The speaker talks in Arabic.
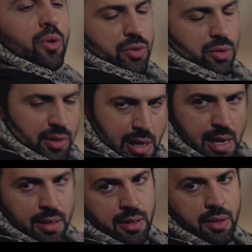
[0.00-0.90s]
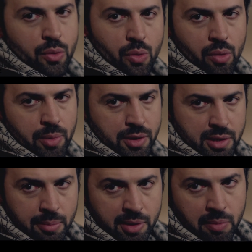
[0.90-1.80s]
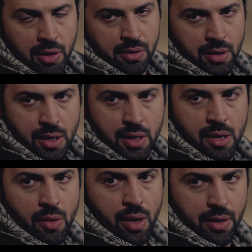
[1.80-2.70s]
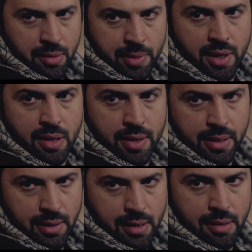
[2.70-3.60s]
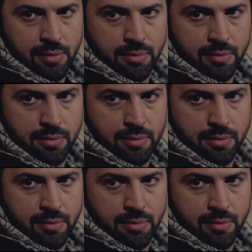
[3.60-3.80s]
تقصد يعني انهم عصابه بلطجيه وحراميه وقتله